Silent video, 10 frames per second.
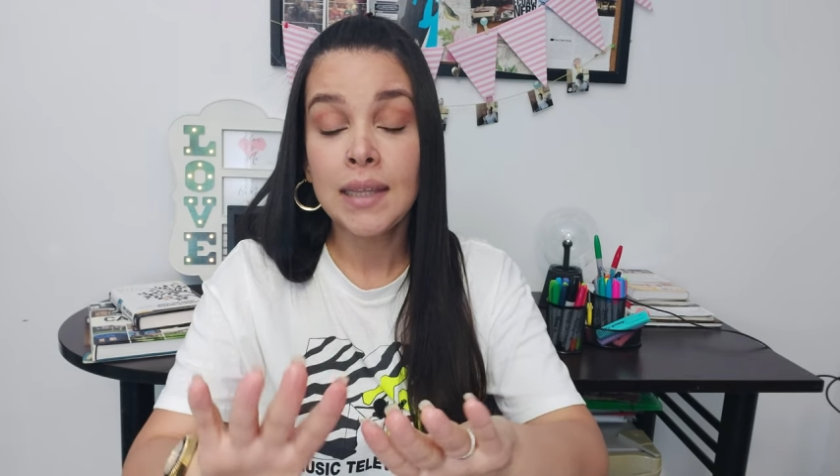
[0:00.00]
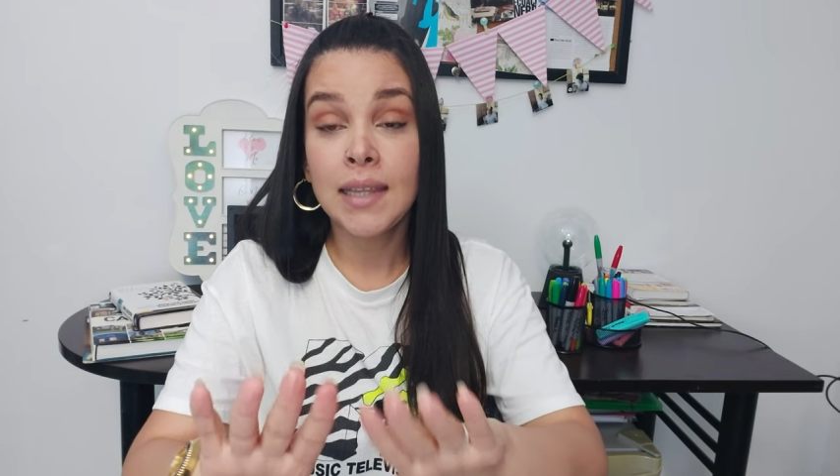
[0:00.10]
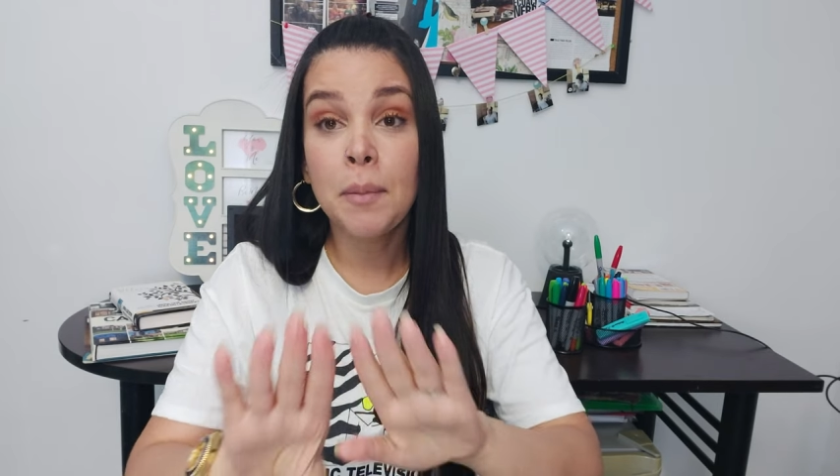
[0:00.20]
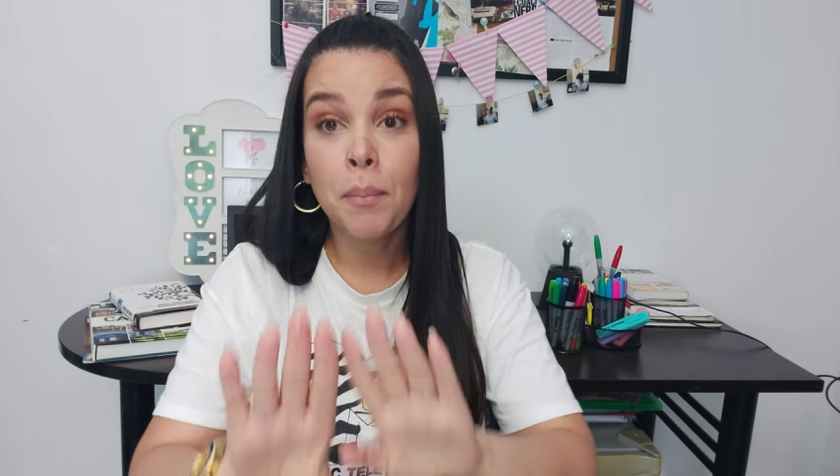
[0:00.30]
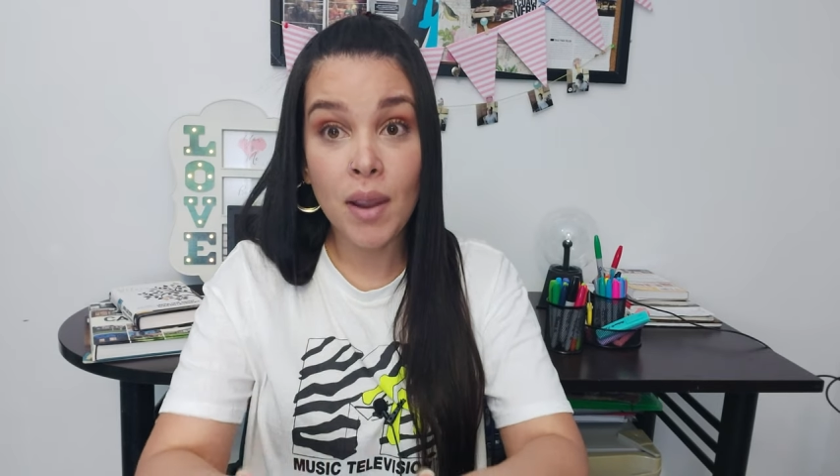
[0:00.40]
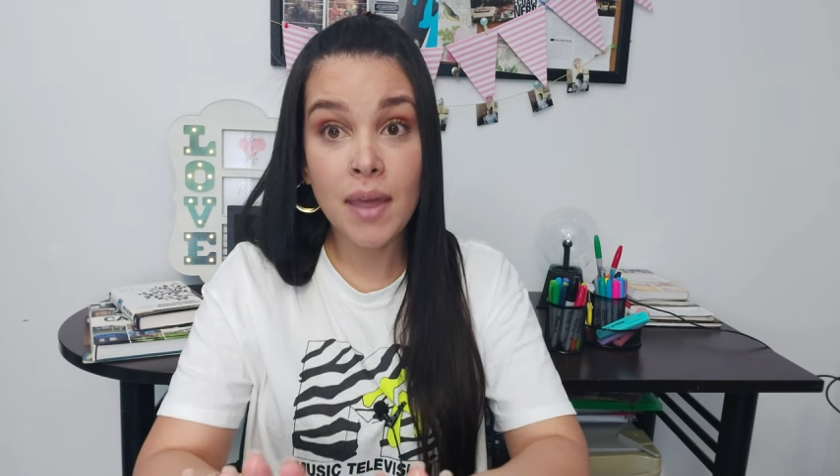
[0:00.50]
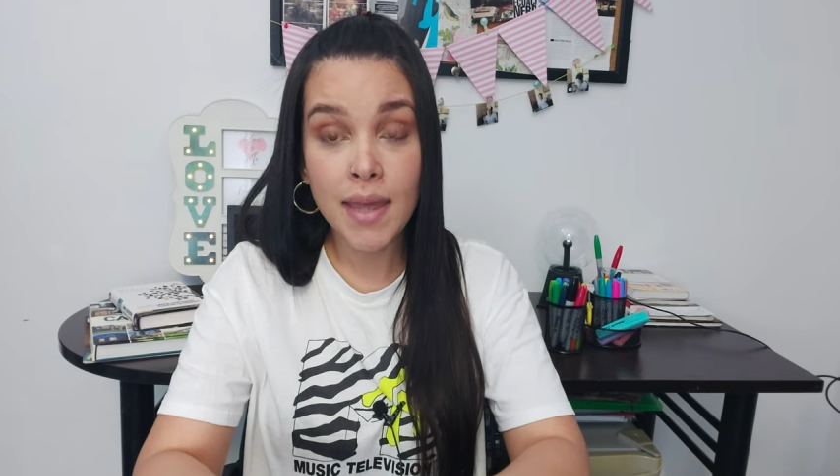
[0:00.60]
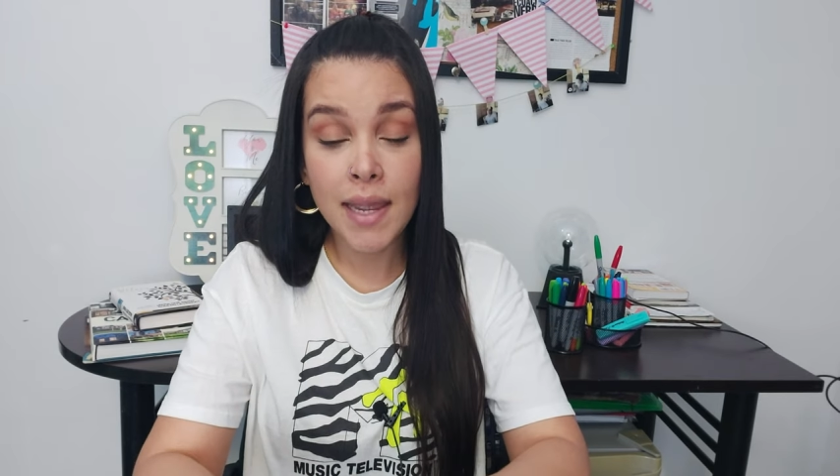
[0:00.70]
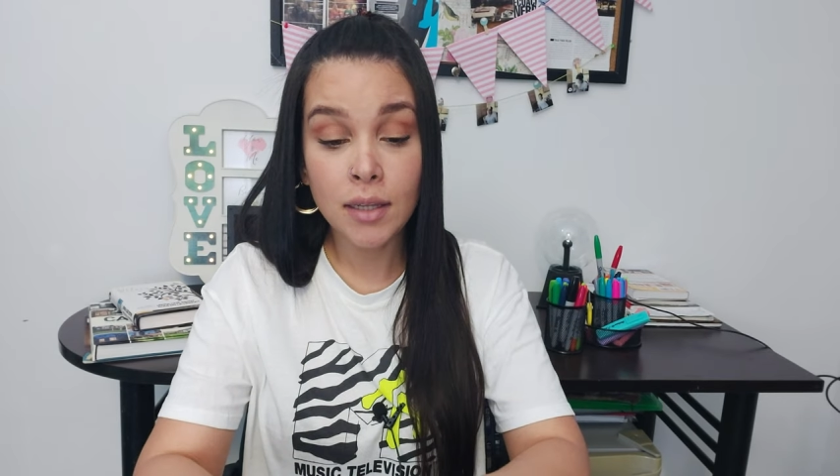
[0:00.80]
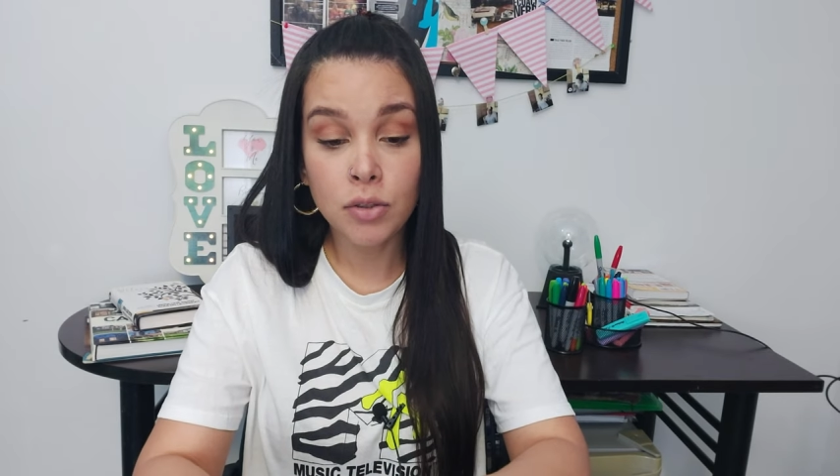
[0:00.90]
Después
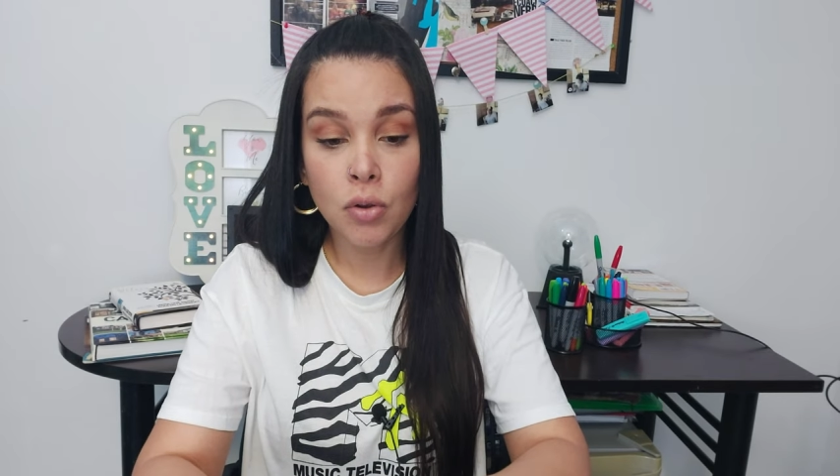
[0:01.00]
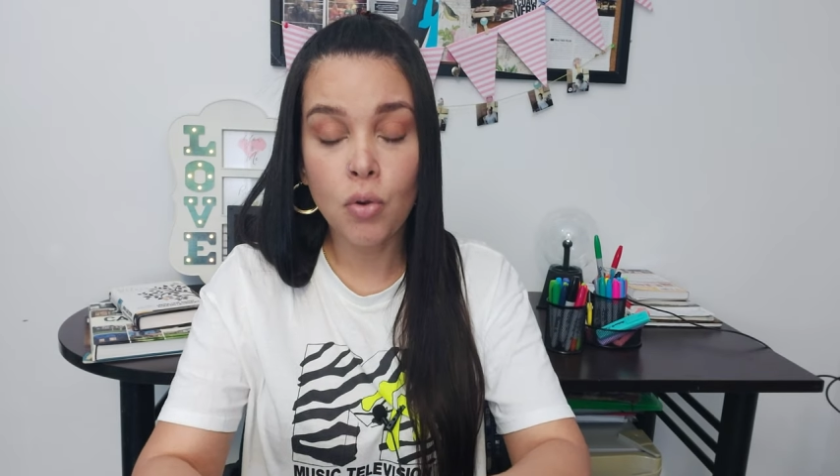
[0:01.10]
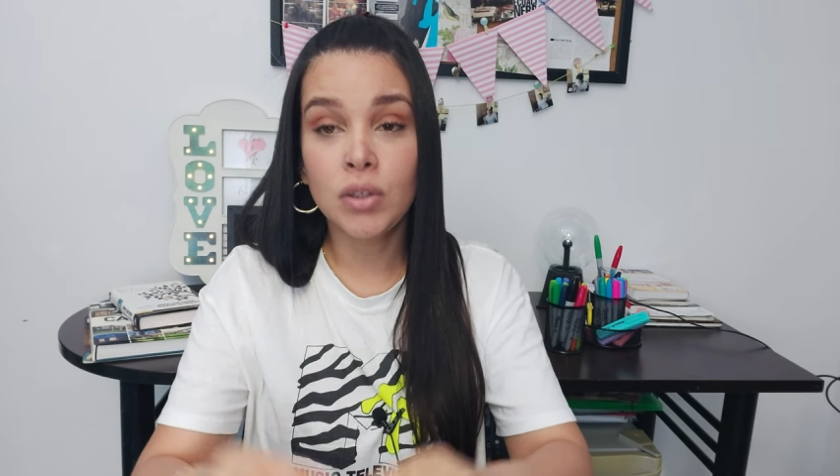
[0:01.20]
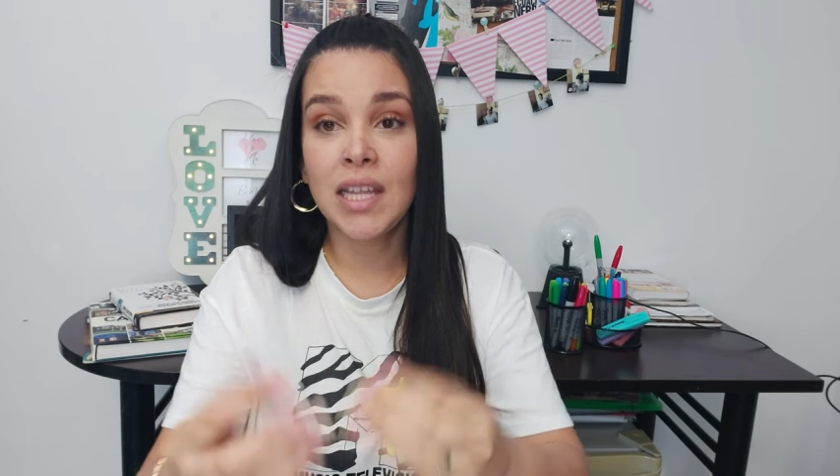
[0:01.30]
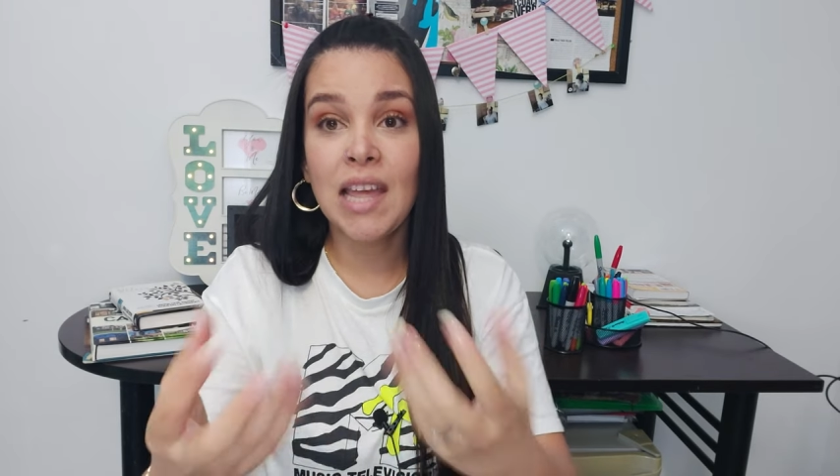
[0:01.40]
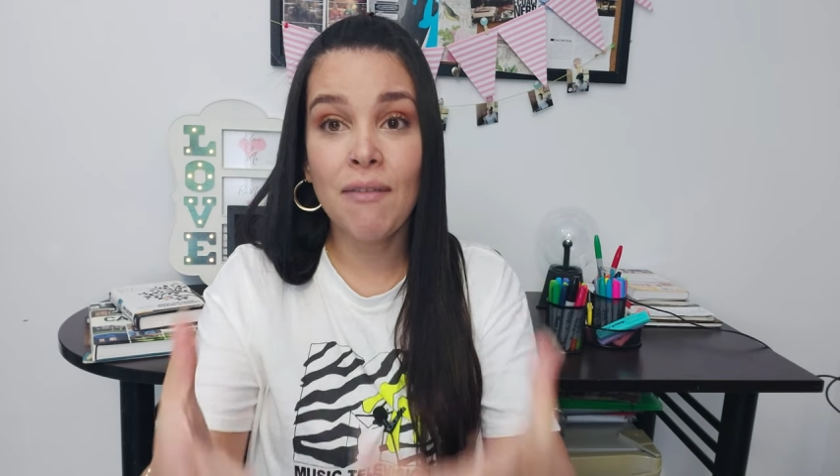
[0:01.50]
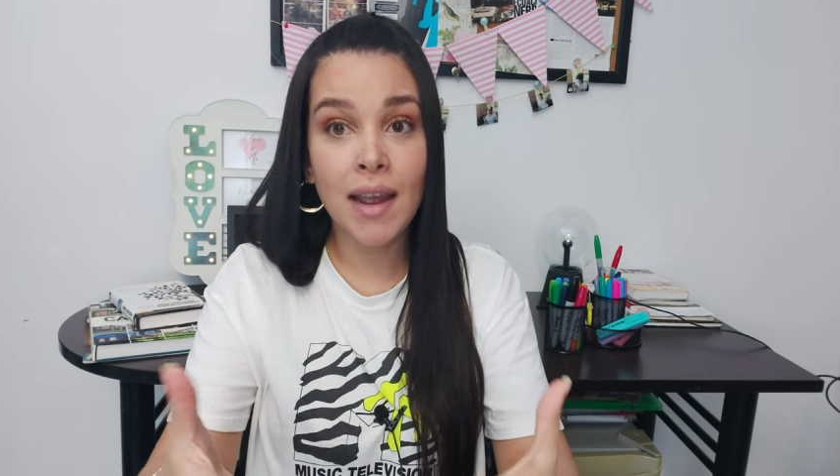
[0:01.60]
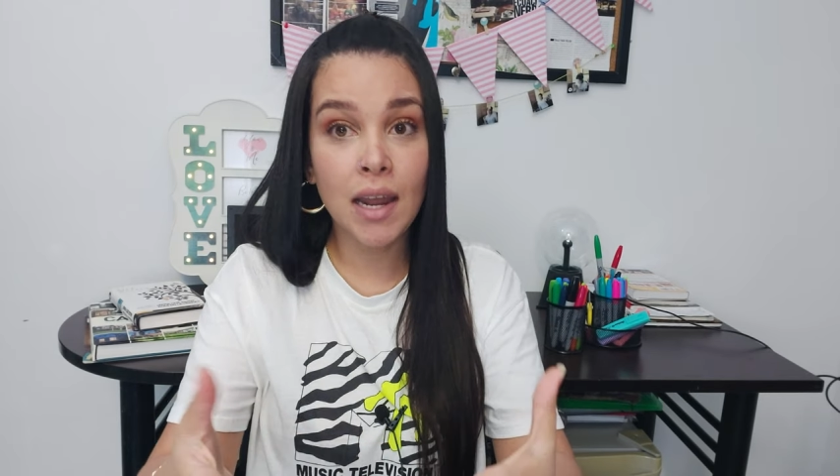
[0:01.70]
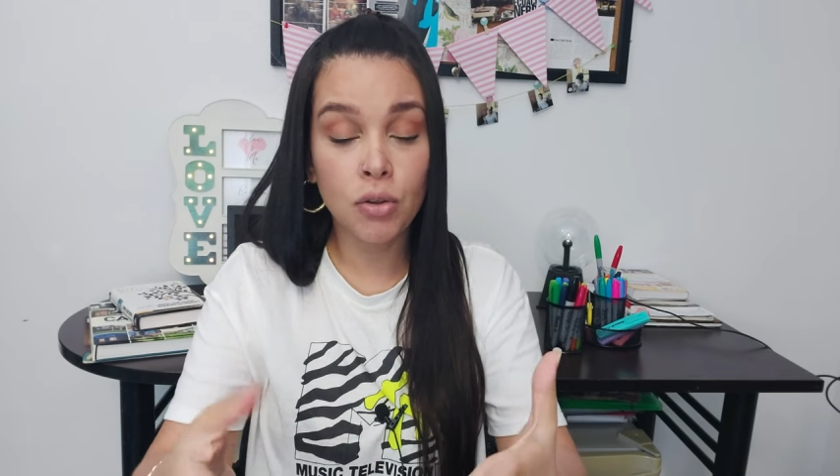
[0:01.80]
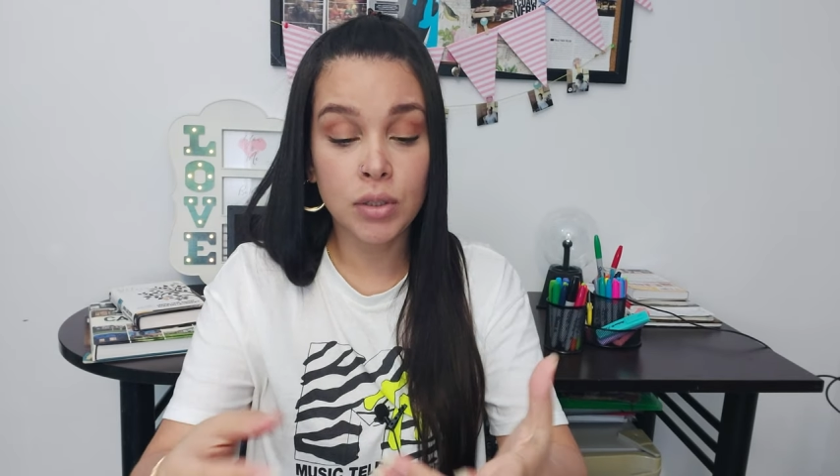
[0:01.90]
de esto ustedes
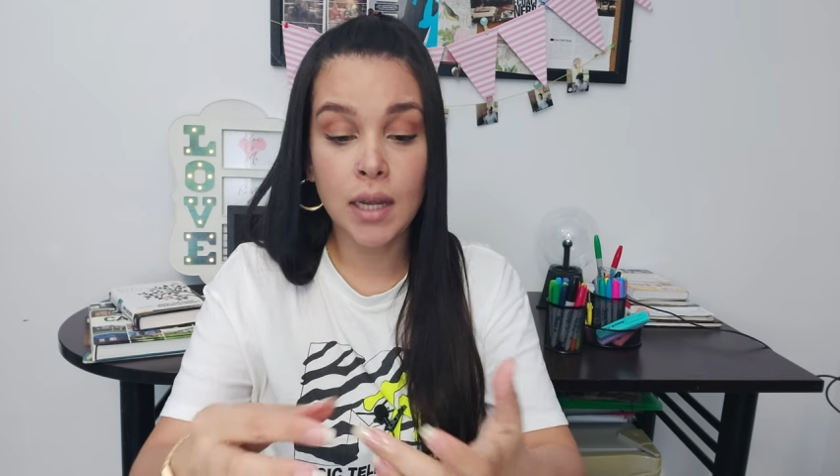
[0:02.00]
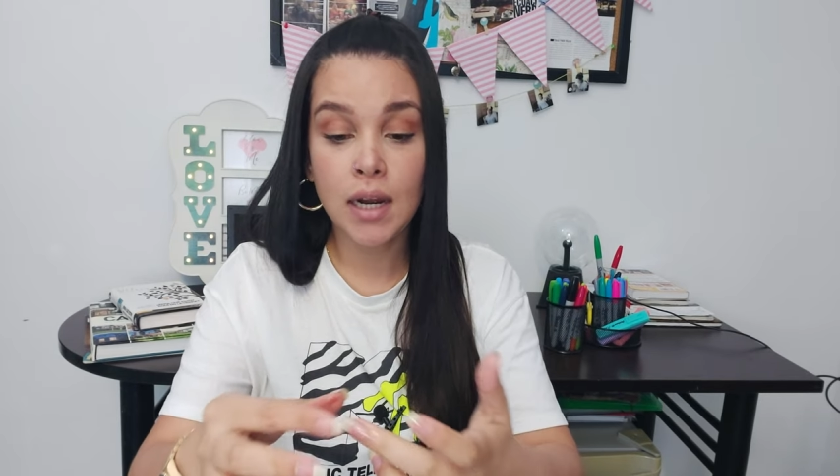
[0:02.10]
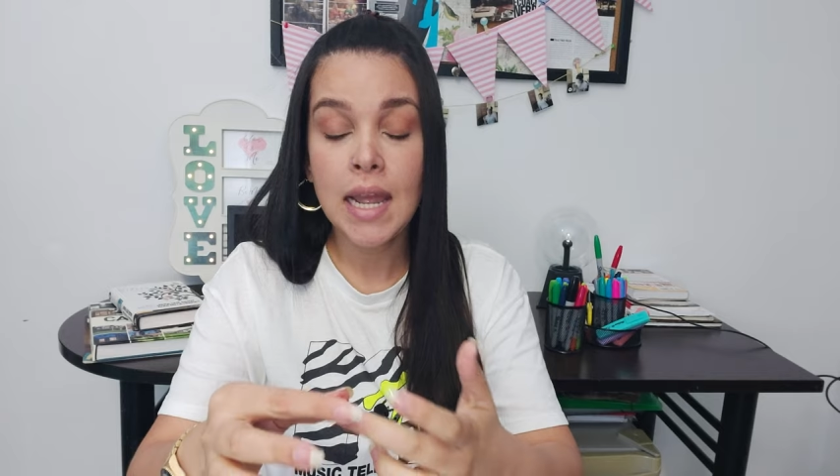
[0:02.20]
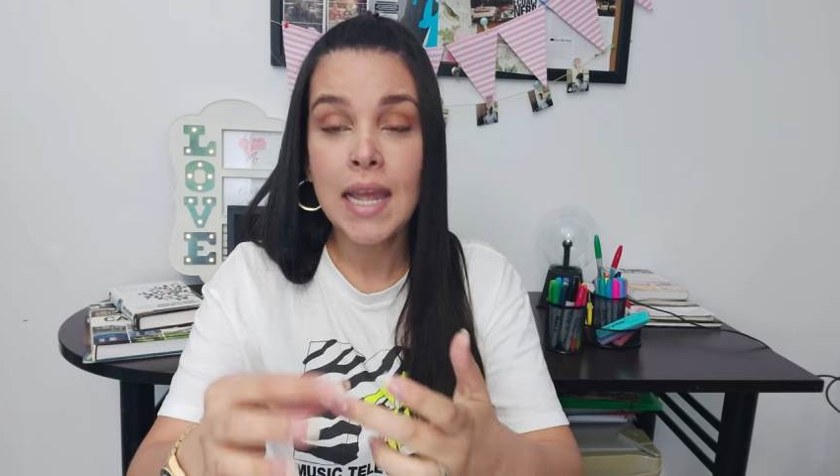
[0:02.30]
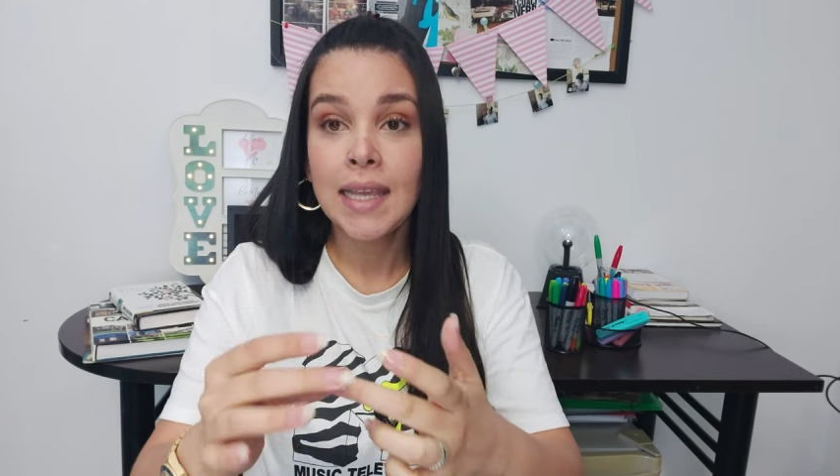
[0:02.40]
van a notar